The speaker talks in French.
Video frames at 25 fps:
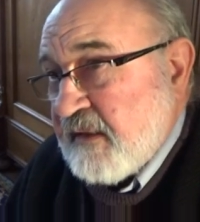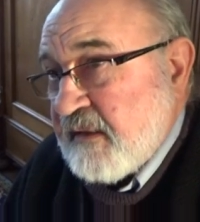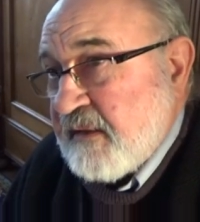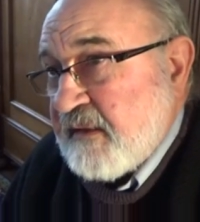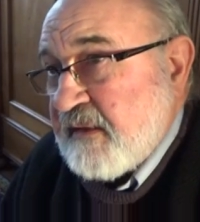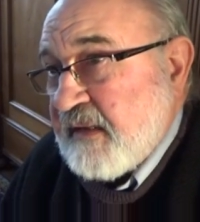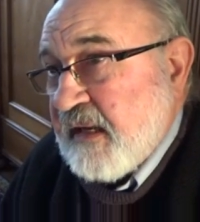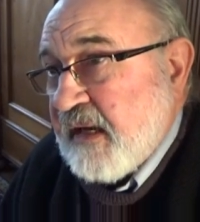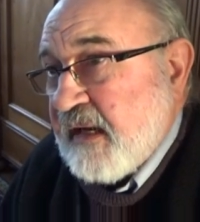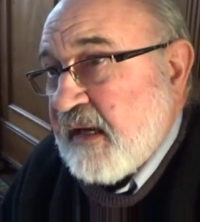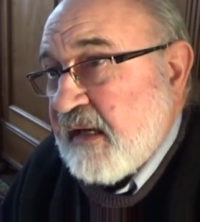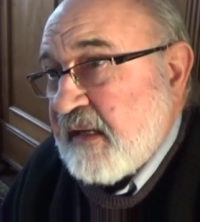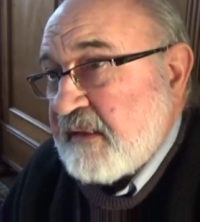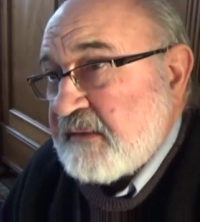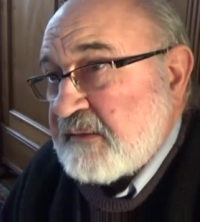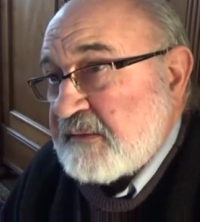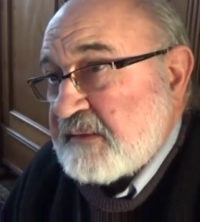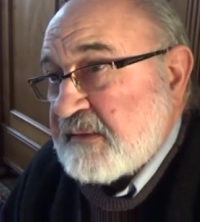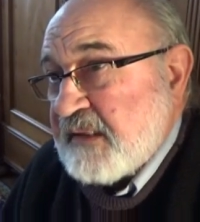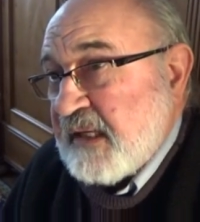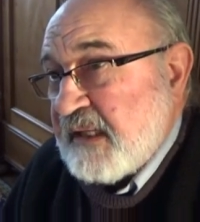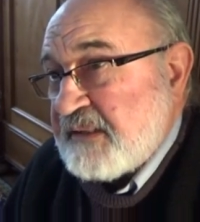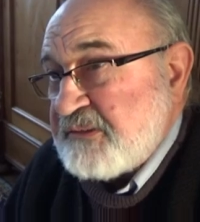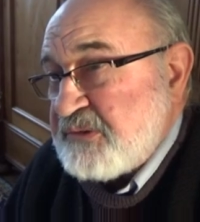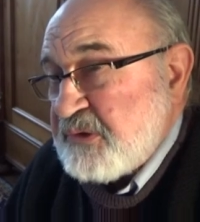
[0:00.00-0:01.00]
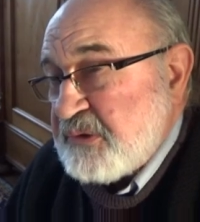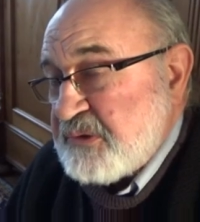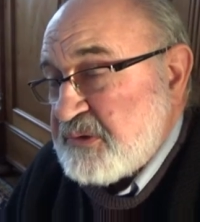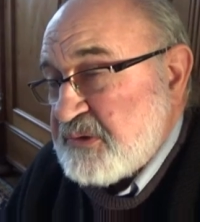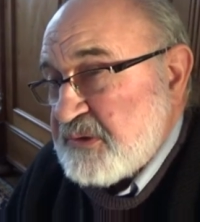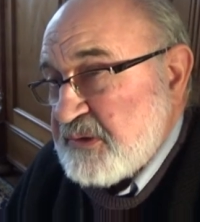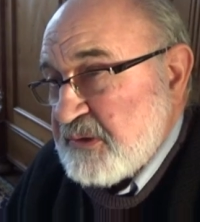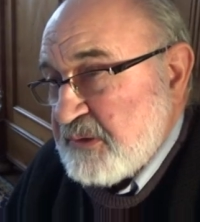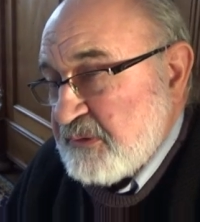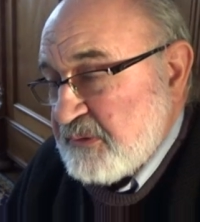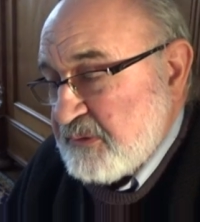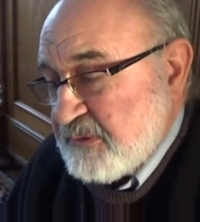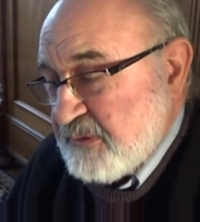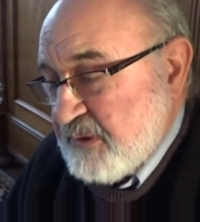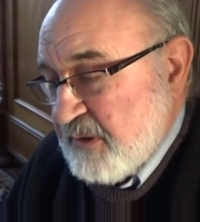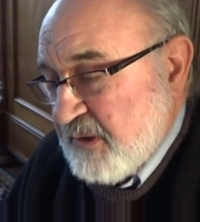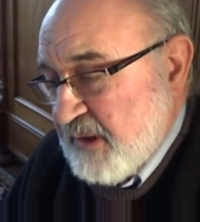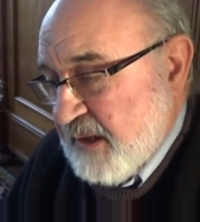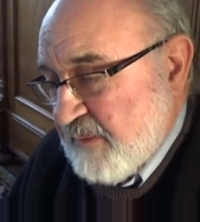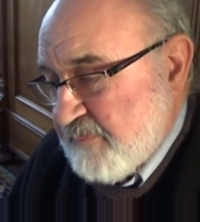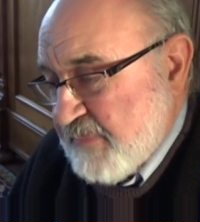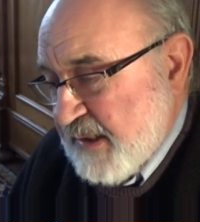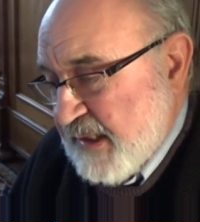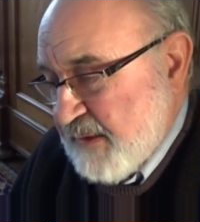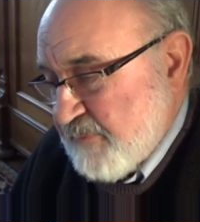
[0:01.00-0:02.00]
la traduction de
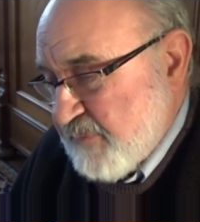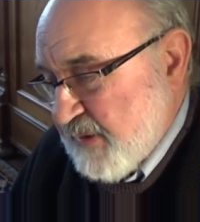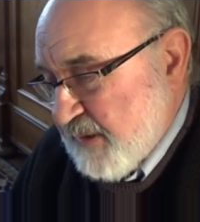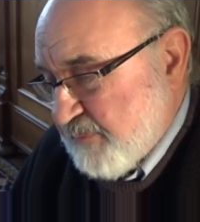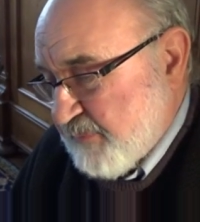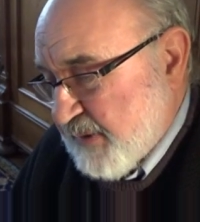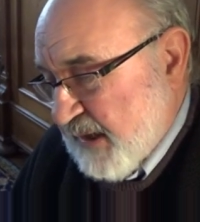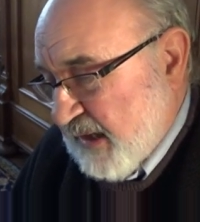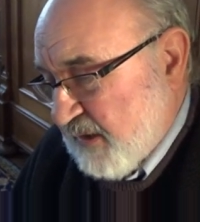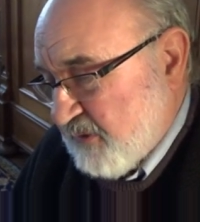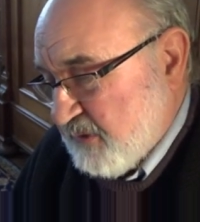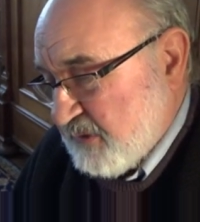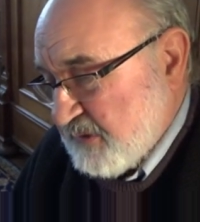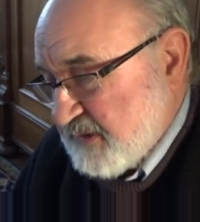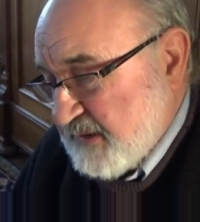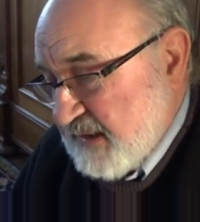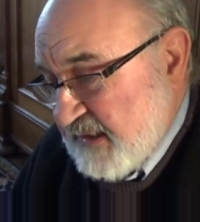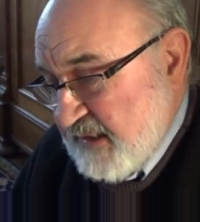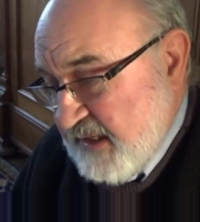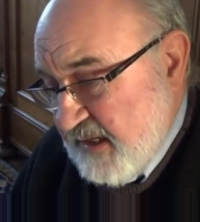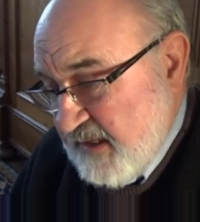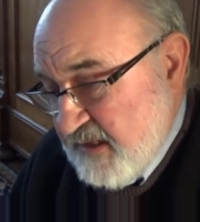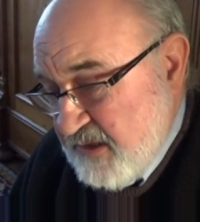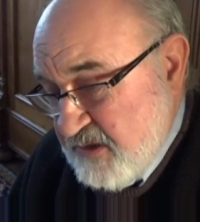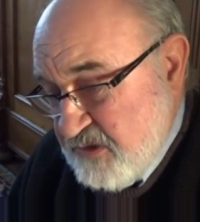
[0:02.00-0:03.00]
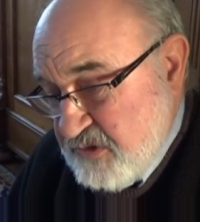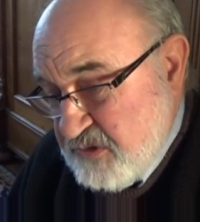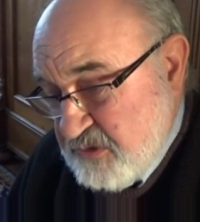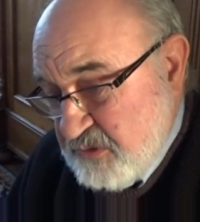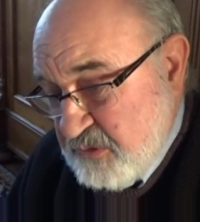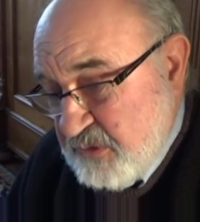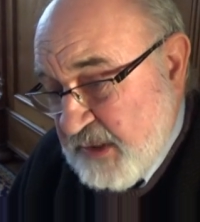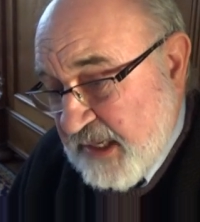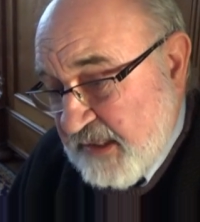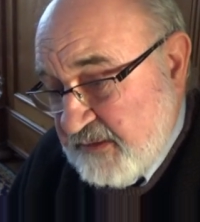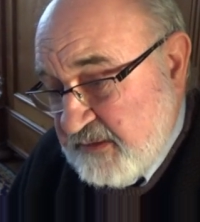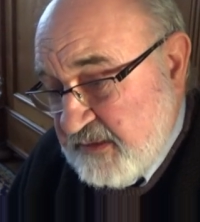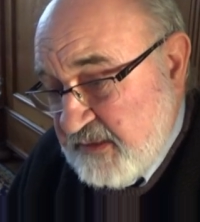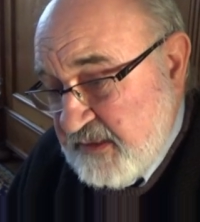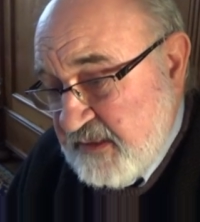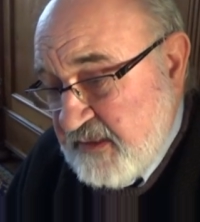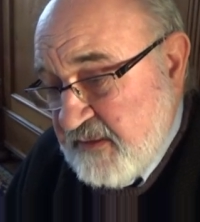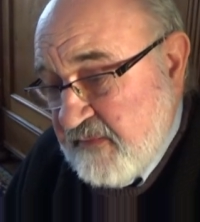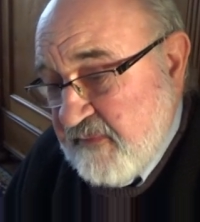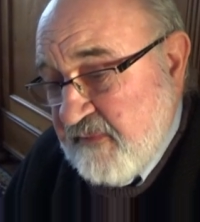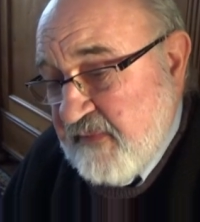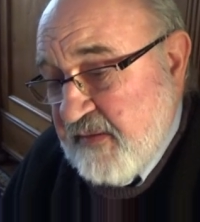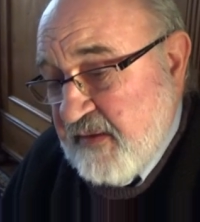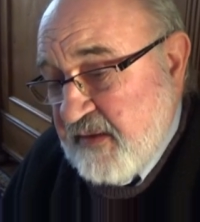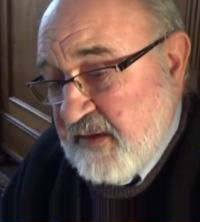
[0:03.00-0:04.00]
la Bible par André Chouraki
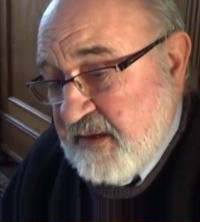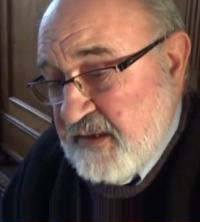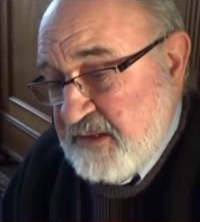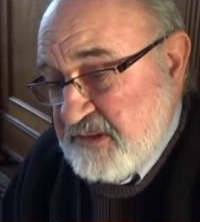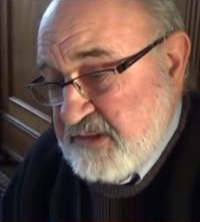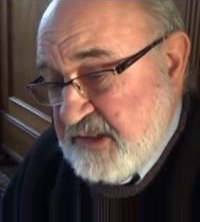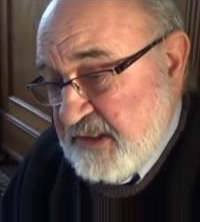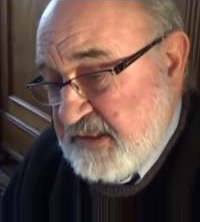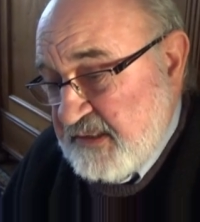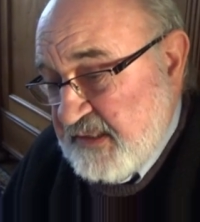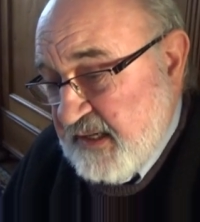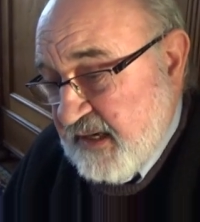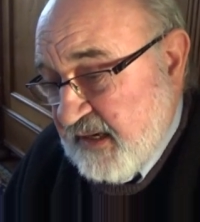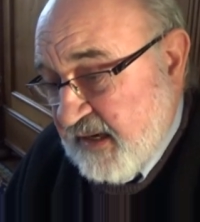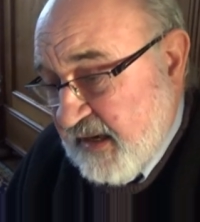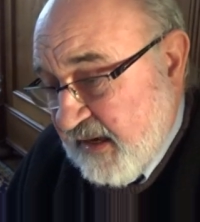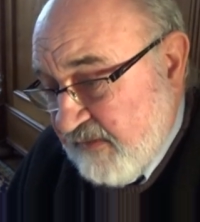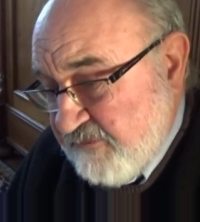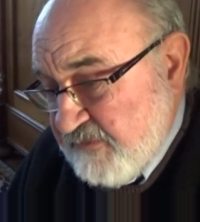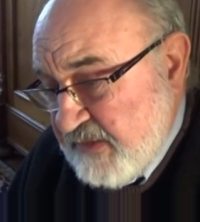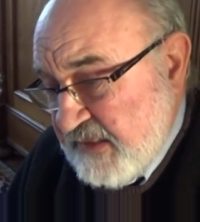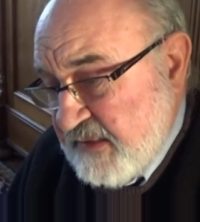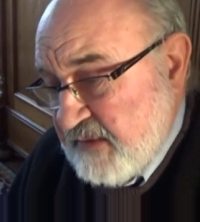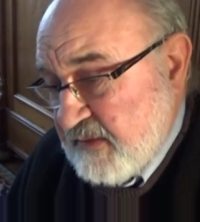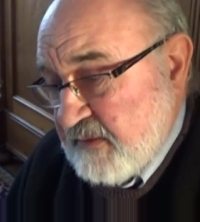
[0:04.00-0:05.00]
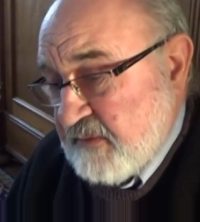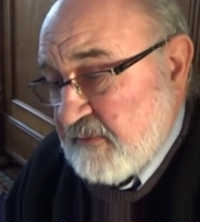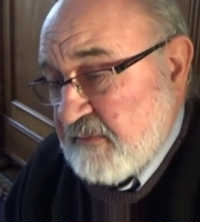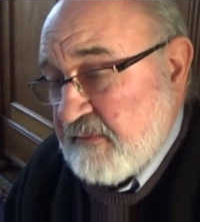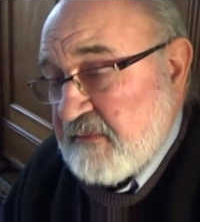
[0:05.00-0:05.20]
et j'étais ravi